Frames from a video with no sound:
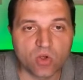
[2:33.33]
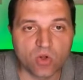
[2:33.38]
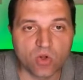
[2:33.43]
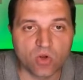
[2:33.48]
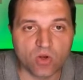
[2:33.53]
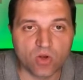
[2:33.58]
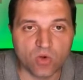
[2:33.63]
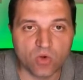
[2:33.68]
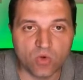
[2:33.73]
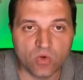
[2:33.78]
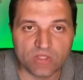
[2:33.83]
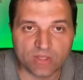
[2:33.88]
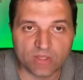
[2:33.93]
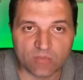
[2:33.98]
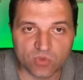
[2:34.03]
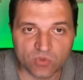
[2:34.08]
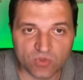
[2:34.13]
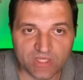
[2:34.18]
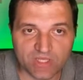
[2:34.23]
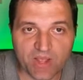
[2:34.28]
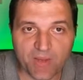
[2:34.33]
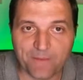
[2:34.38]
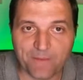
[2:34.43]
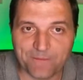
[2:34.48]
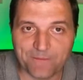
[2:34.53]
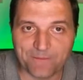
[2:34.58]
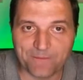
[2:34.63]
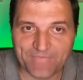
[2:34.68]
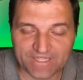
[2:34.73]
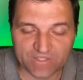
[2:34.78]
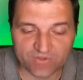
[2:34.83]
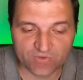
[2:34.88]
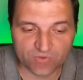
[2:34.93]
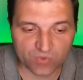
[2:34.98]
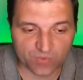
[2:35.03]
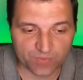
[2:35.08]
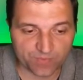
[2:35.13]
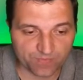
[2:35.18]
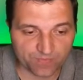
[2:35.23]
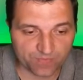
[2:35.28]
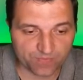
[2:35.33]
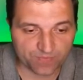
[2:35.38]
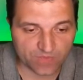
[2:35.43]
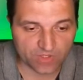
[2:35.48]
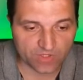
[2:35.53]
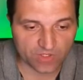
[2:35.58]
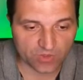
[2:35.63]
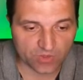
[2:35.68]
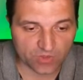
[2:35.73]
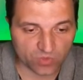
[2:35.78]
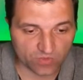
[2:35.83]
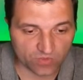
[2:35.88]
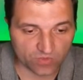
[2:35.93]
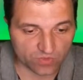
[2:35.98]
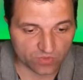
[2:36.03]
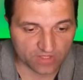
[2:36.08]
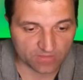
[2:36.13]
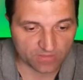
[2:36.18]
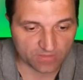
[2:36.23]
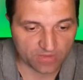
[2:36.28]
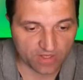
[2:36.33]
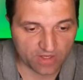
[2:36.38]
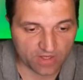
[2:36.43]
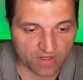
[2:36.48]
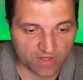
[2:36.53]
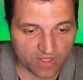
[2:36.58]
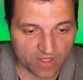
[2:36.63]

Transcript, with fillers: le tableau de données par défaut Il trouve. c'est très bien.